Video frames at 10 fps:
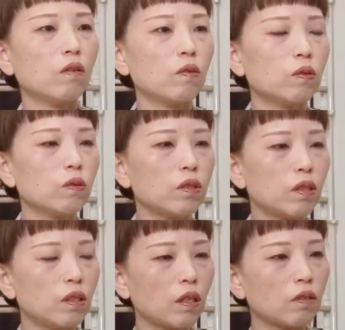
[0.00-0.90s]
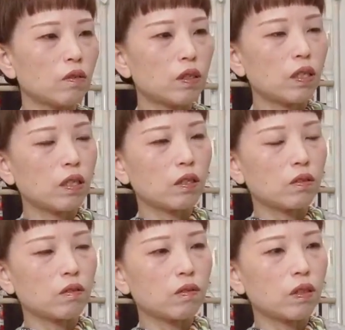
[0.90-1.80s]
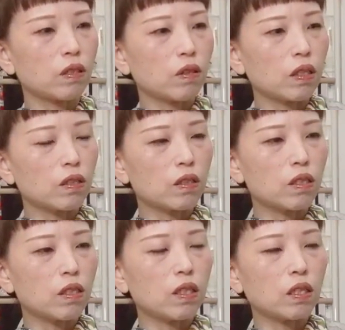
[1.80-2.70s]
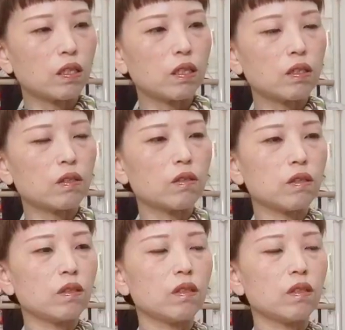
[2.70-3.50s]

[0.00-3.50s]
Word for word: 本当にあの成果と言われる暑いにかげつ